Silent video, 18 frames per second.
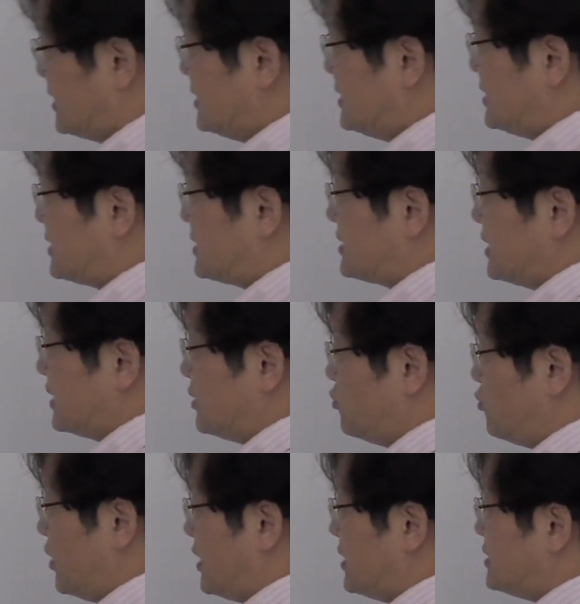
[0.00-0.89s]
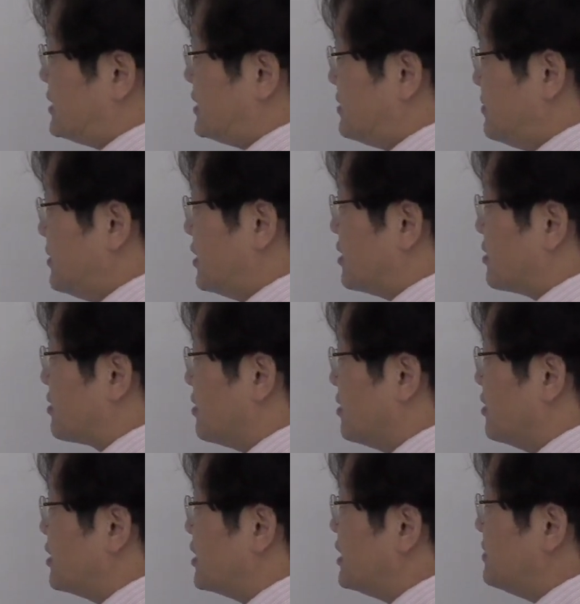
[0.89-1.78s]
직선 위에 있으며
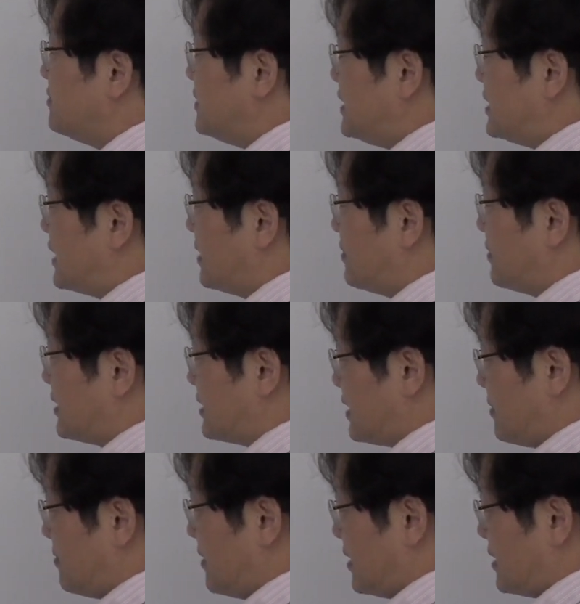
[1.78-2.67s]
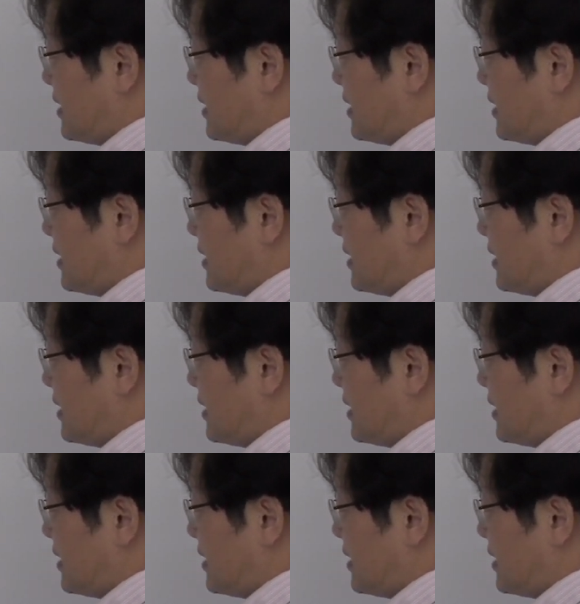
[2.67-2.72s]
거리 B가 몇 대 몇?